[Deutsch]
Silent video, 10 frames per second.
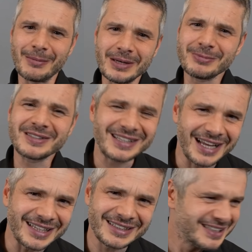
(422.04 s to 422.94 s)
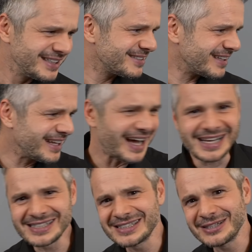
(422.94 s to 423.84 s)
am liebsten gleich seine
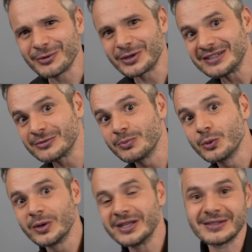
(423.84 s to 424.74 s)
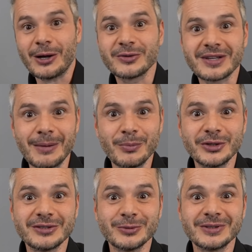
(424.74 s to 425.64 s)
alten DVDs und Blu-rays ausgraben
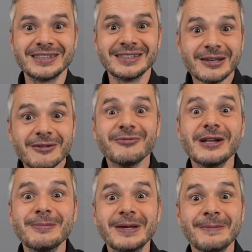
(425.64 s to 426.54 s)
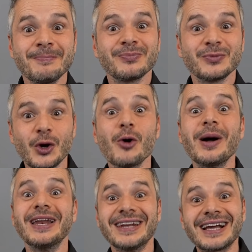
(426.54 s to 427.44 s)
möchte und die Filme
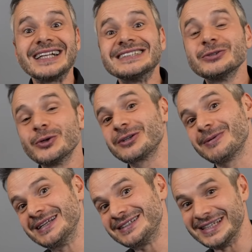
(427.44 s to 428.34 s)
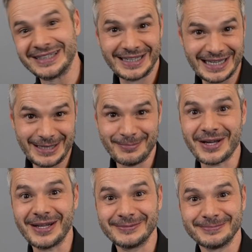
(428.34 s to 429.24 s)
nochmal in einer ganz neuen Qualität erleben
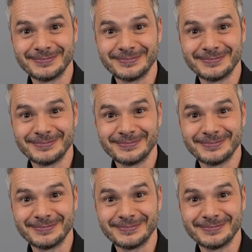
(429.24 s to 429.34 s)
kann.